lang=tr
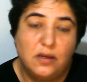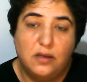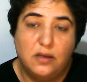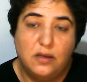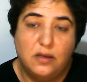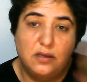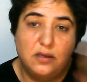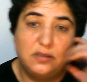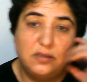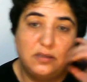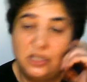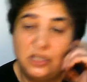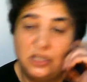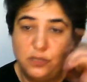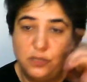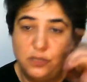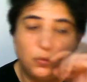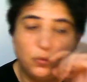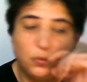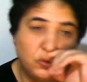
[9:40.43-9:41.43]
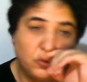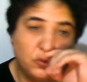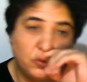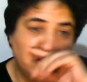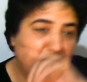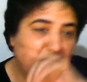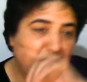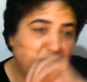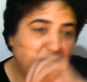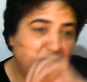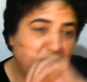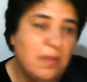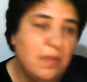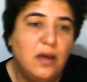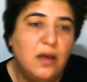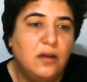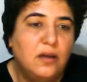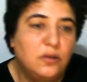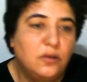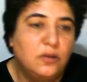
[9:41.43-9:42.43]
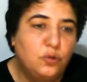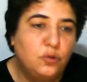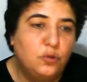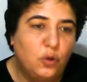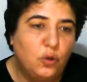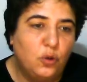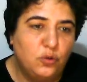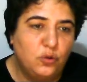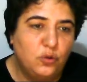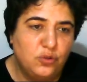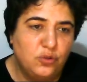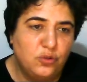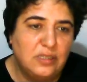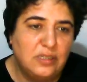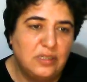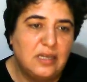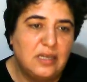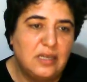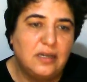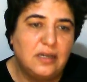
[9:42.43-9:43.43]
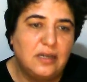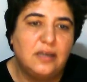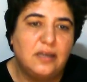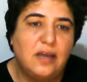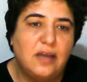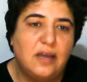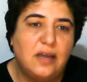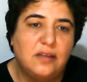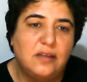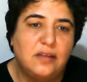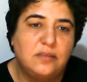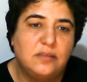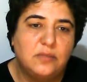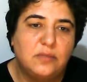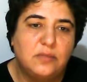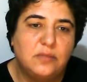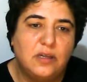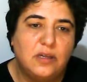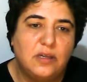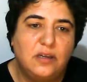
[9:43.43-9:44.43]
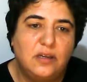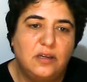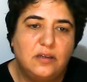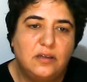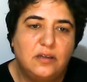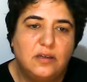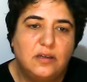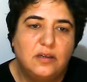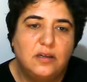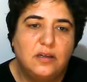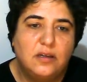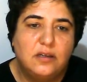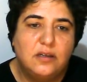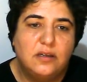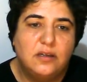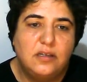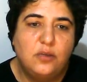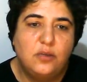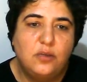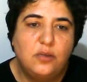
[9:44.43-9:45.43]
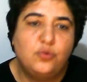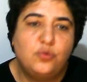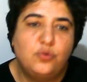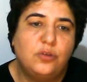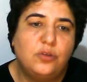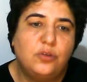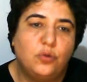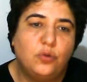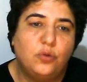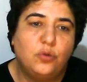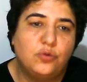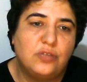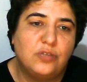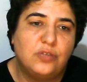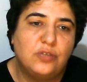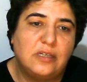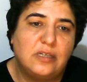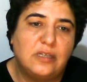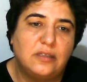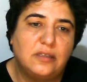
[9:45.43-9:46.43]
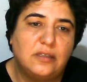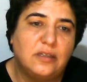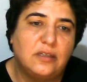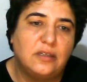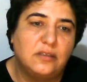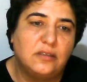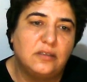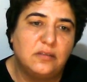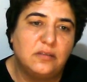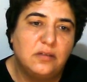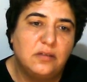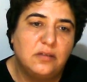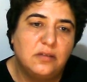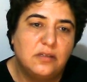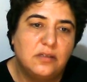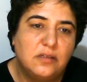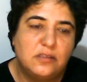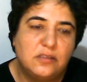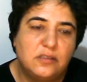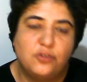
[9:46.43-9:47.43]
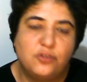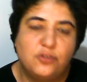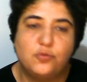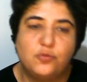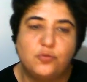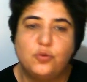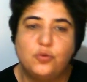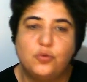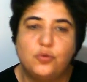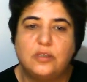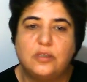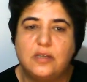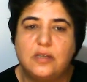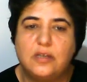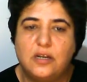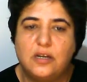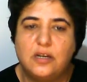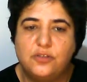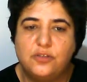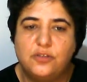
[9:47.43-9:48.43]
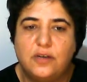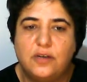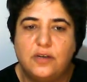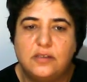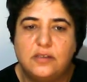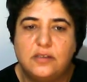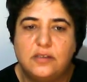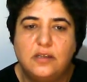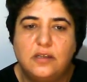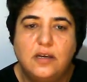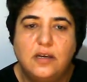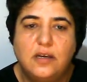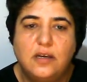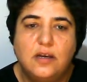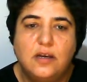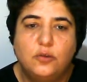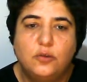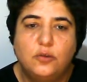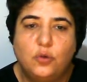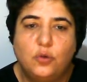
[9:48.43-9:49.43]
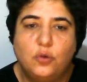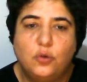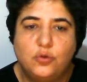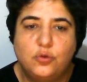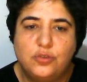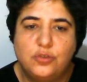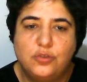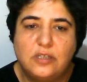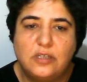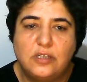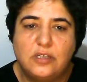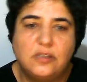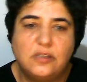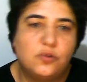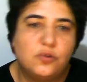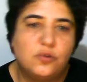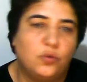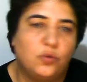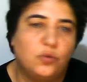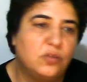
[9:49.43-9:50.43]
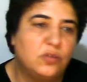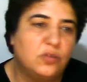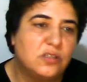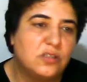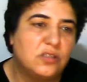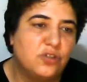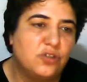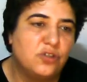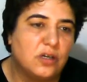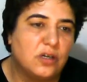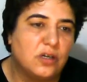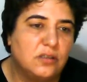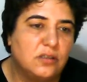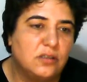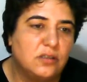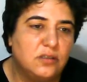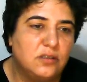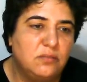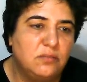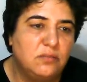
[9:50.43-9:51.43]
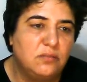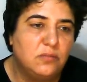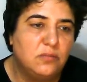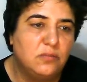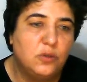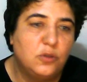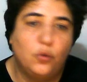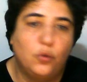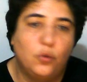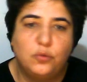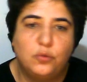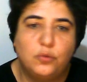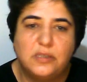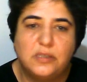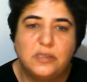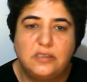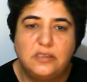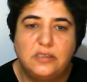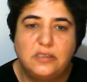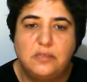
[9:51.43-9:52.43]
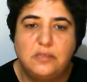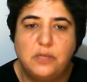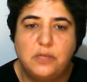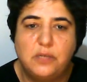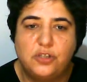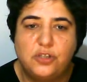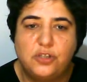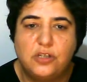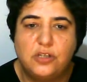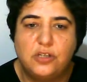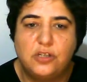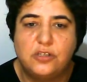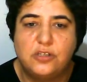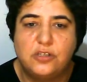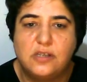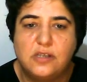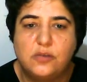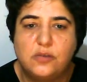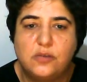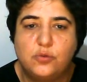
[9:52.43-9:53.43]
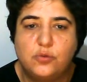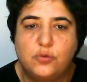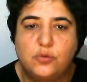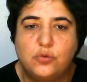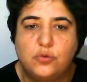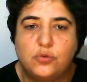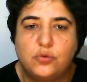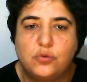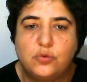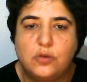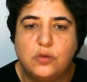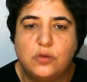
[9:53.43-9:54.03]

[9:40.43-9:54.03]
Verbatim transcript: Ee, değişim oldu orada. 4. dakikaya geldiğimde yine 3 ile 4. dakikalar arasında ısıtıcım Q kadar enerji verdi. 4. dakikanın sonunda sıcaklığım ne oldu bakın 25 derece Celsius